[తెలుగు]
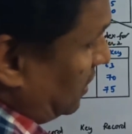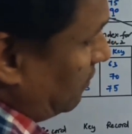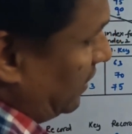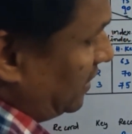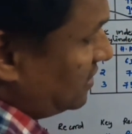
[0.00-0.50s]

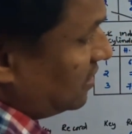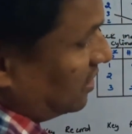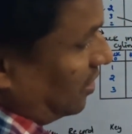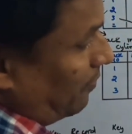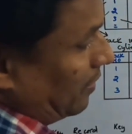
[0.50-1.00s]
అదర్వైజ్
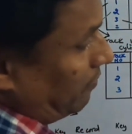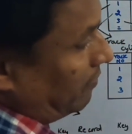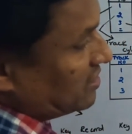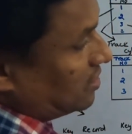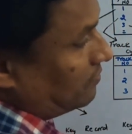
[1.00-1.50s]
ది
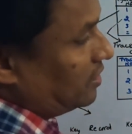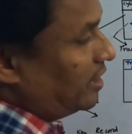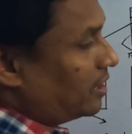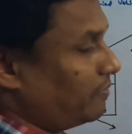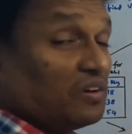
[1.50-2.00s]
పర్ఫార్మెన్స్ ఆఫ్ ది
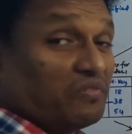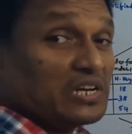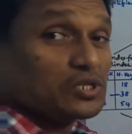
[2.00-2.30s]
డేటాబేస్ విల్